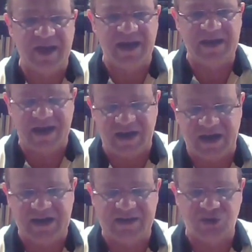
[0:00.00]
la
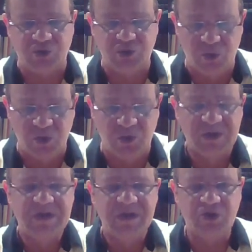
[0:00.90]
halakha et selon
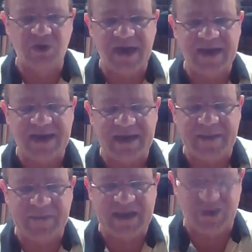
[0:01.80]
ce que la halakha
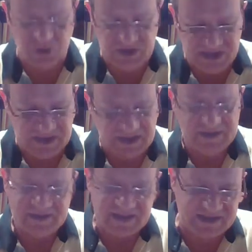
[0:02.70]
préconise.
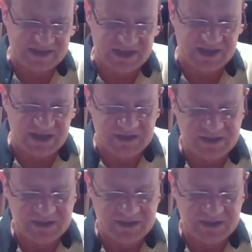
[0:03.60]
Ça, c'est